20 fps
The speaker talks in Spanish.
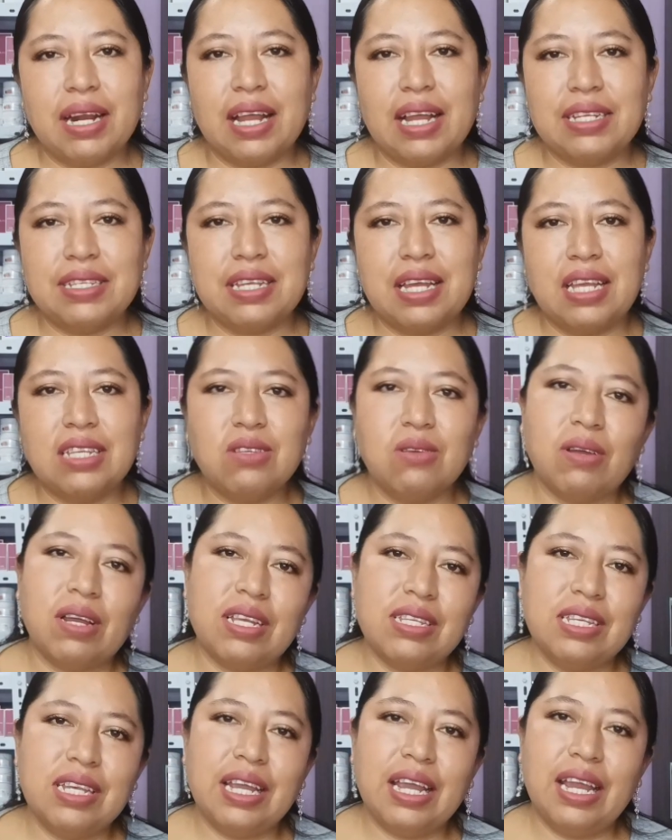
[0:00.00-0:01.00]
marcas Sison,
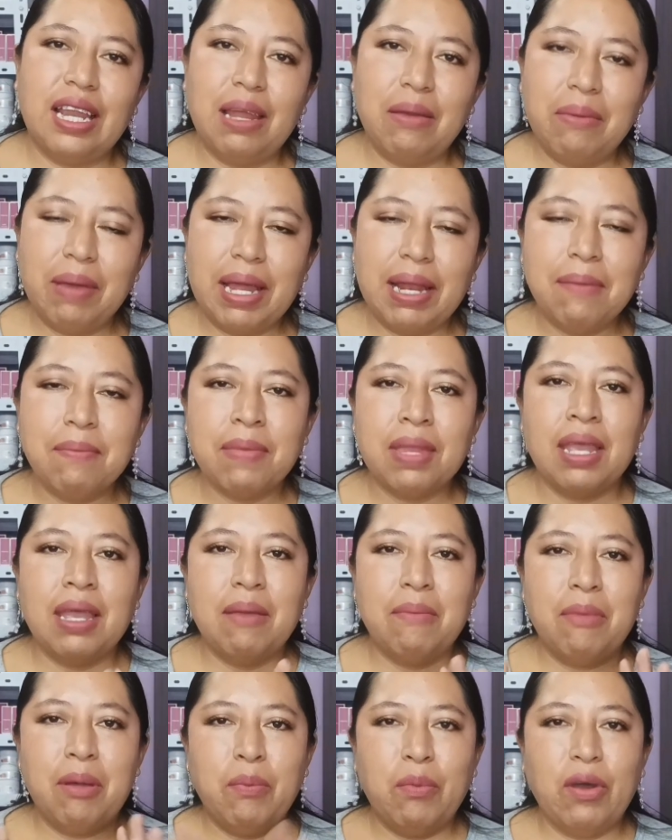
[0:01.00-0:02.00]
Esica y Lebel,
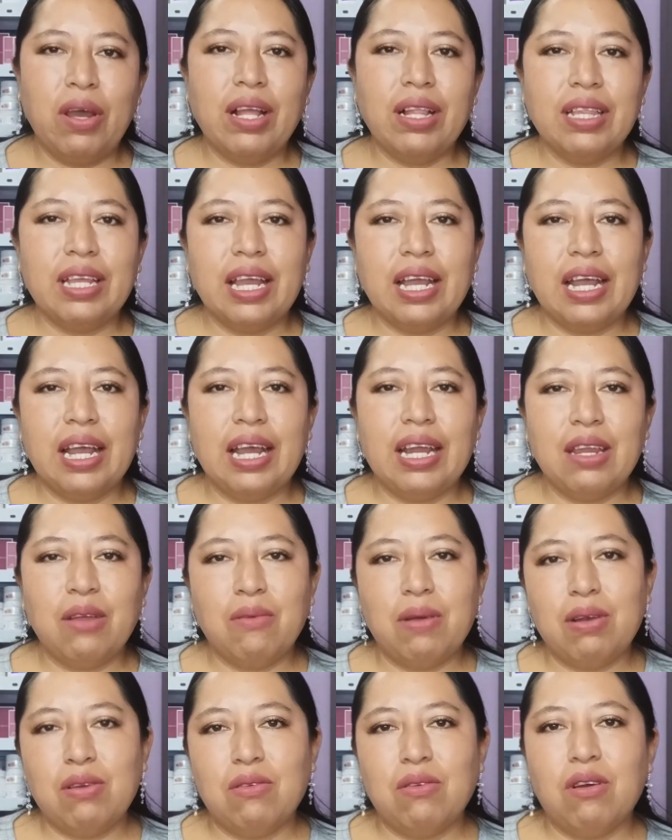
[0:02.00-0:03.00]
me pueden dejar
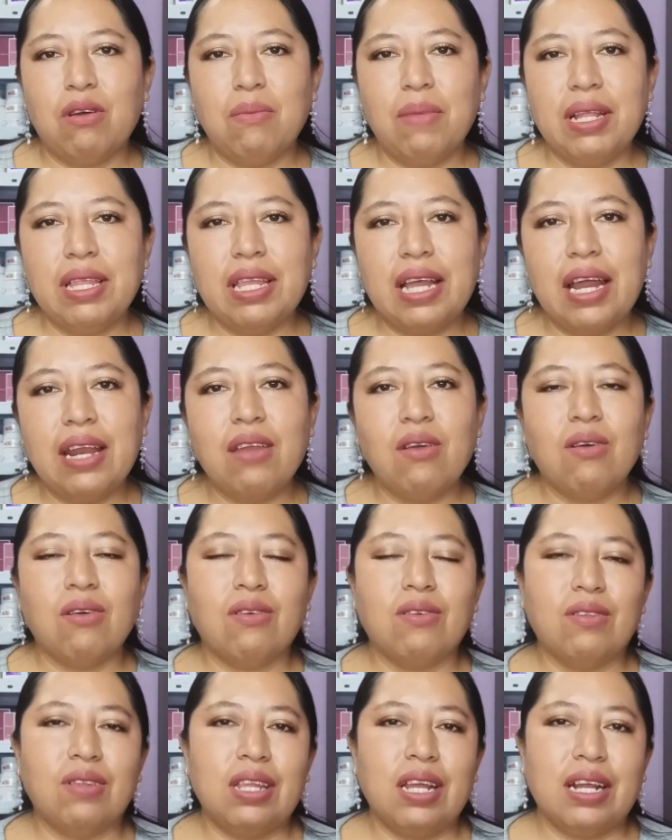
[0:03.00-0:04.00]
igual un comentario
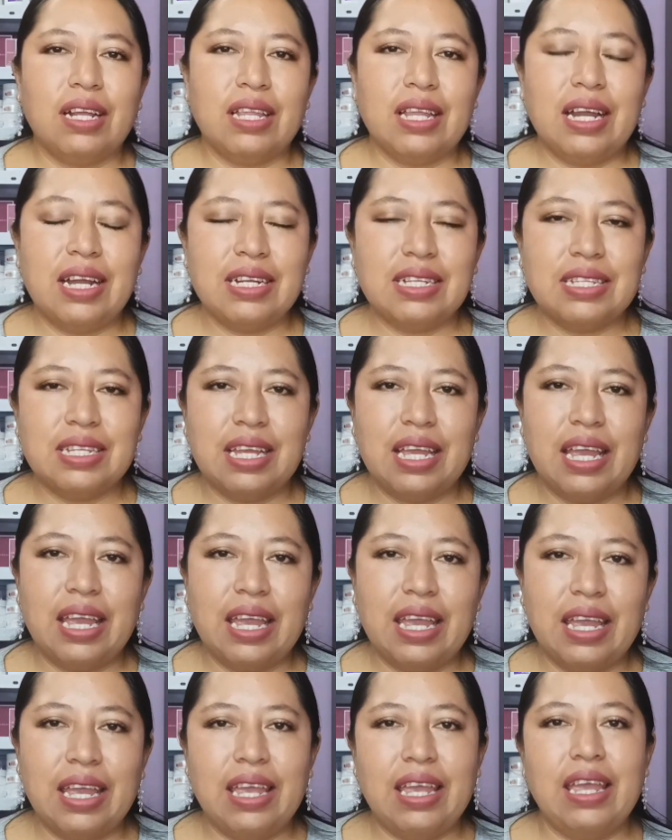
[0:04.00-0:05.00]
o
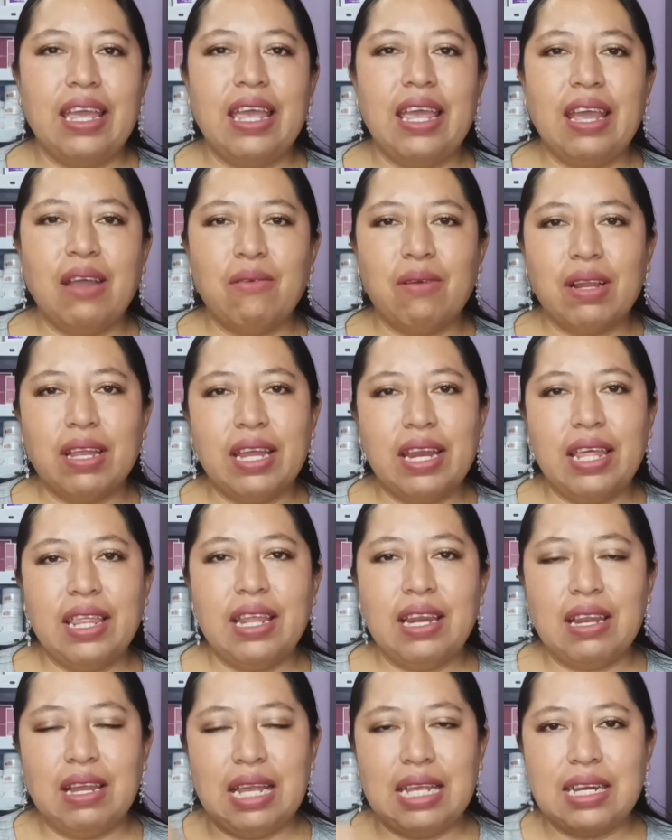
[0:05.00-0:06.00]
contactarse en
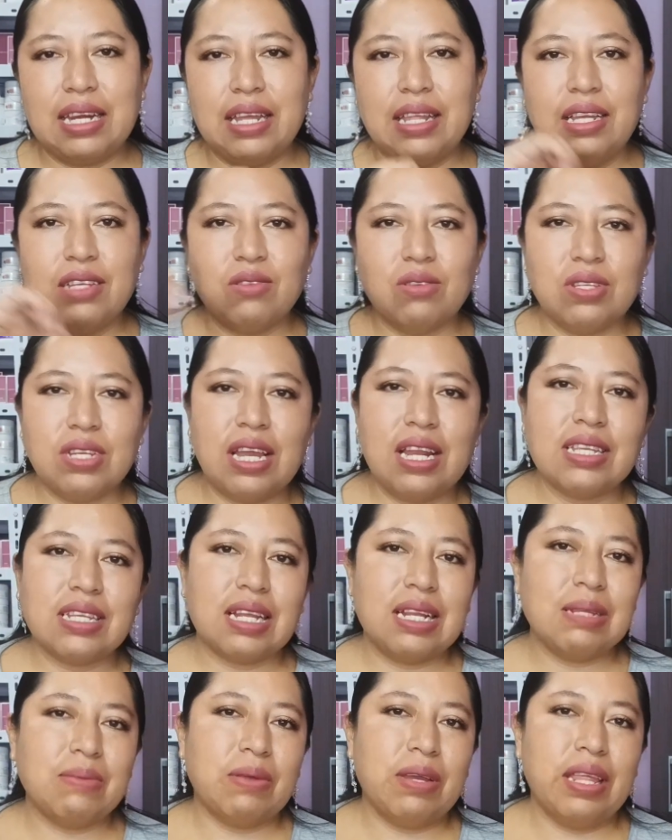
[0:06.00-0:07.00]
cualquiera de las redes
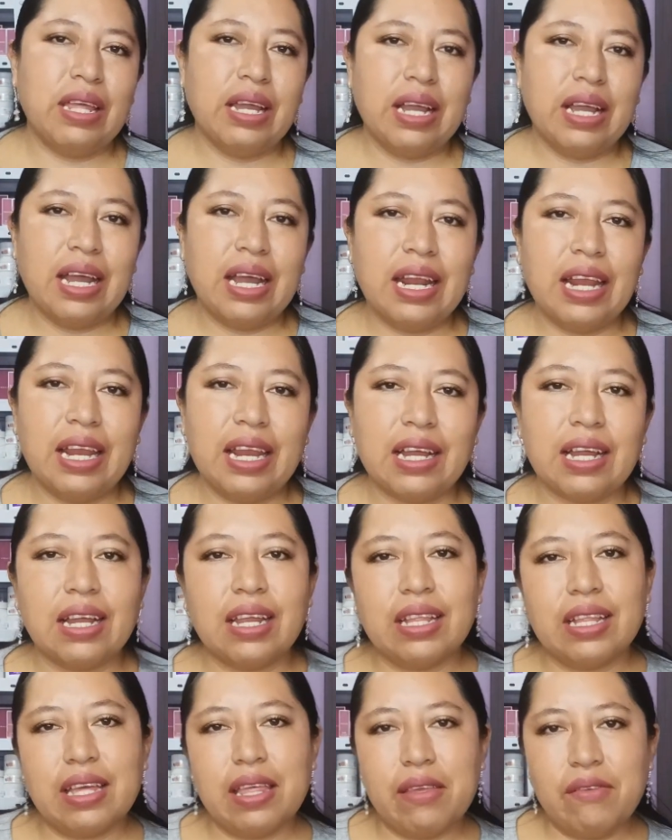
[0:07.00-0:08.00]
sociales que les voy a dejar en la
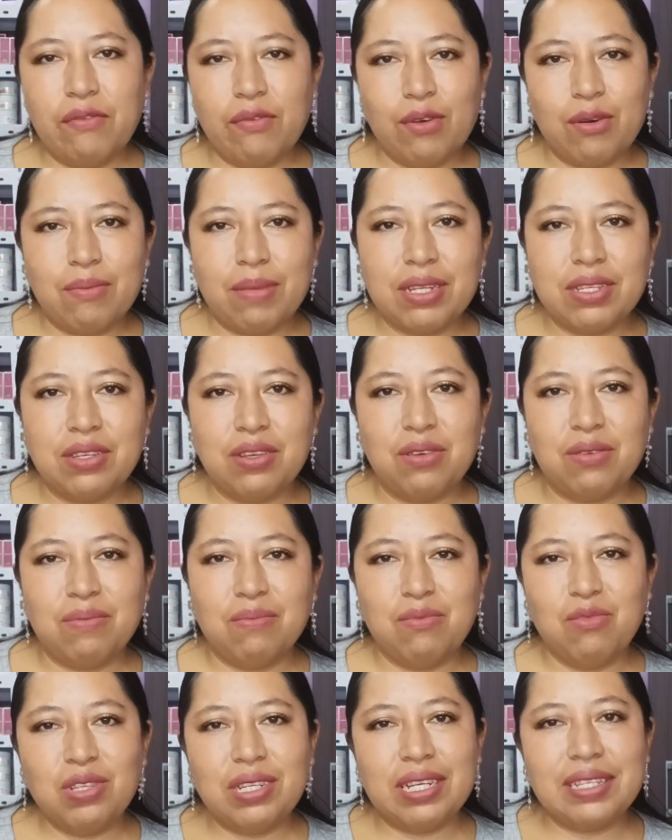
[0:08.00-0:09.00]
cajita de información.
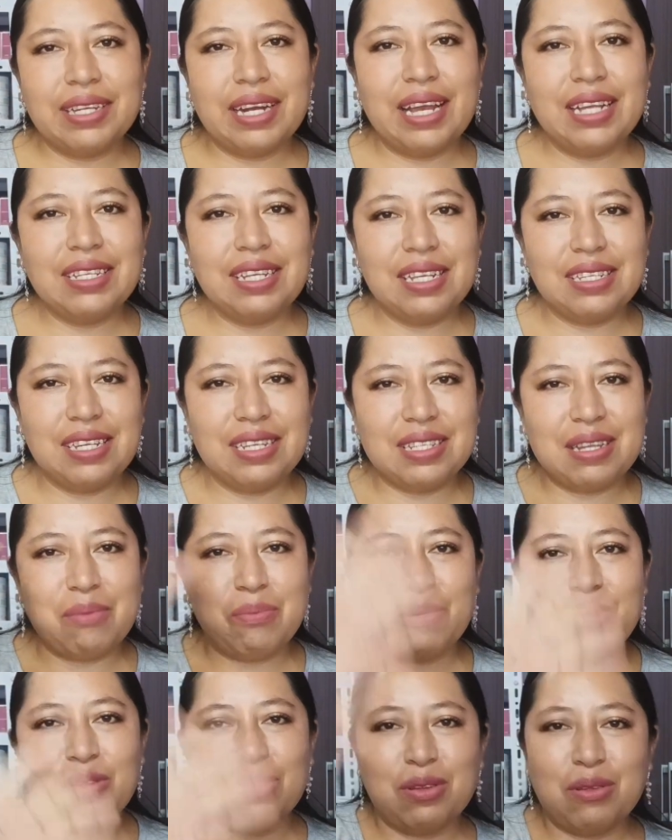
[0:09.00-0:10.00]
Muchas gracias y
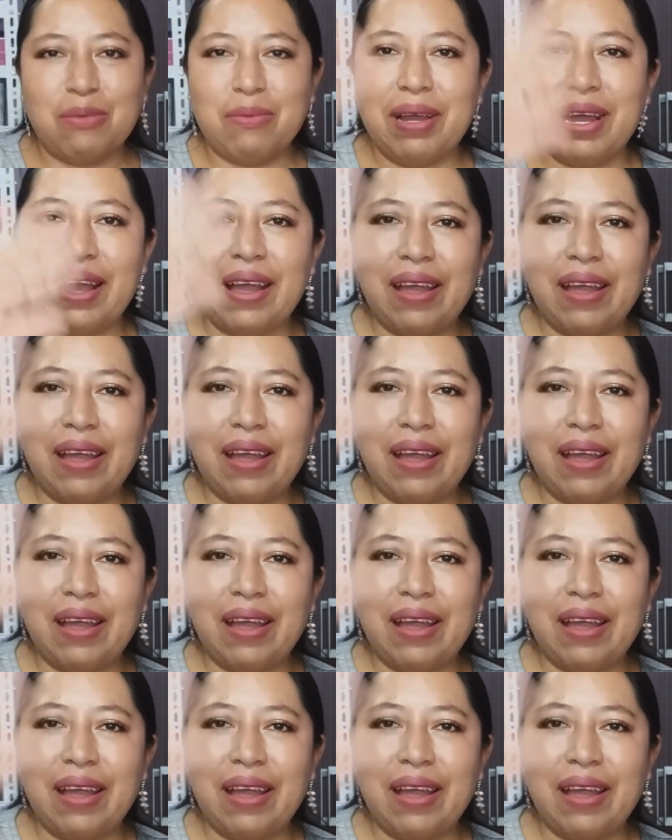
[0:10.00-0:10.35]
hasta pronto.